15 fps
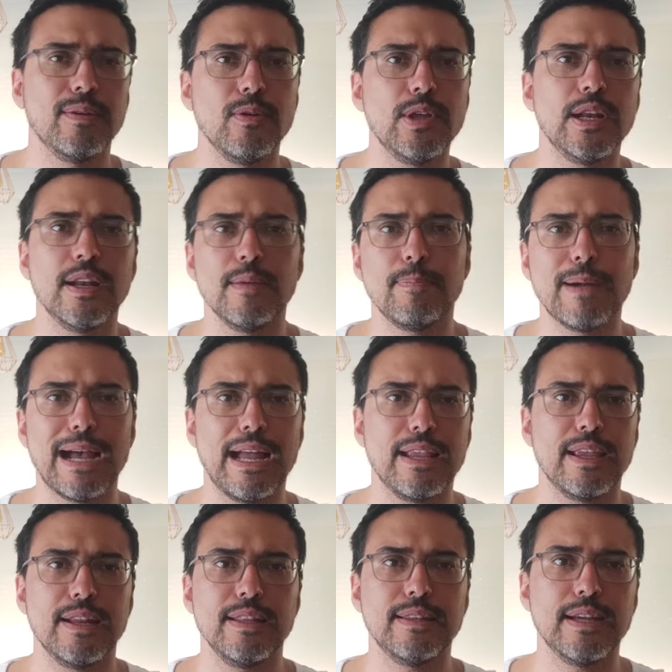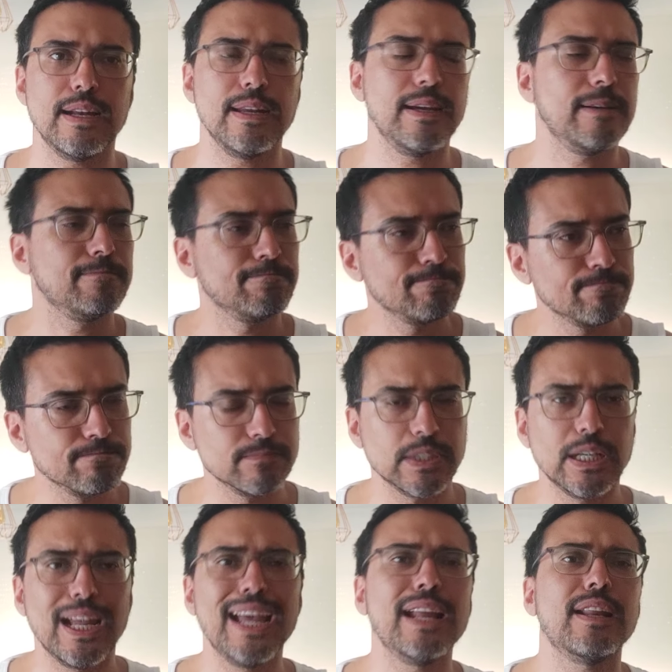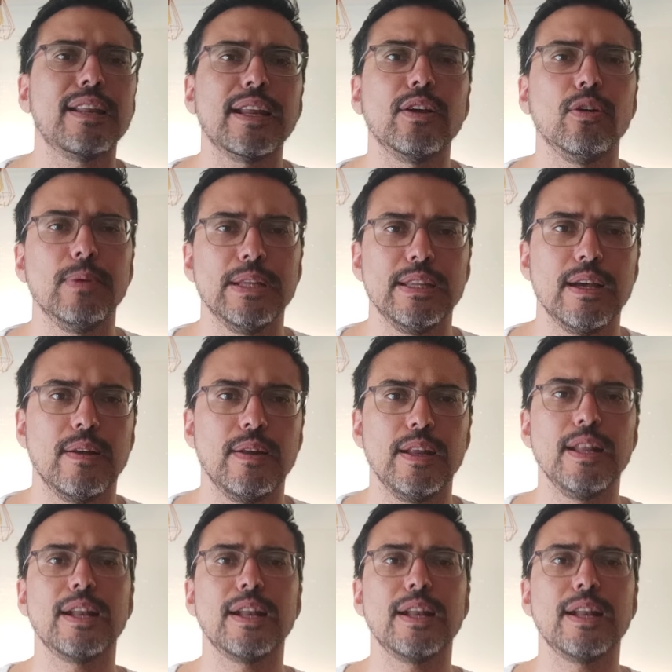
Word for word: que vivir en España, en Italia, es recomendable.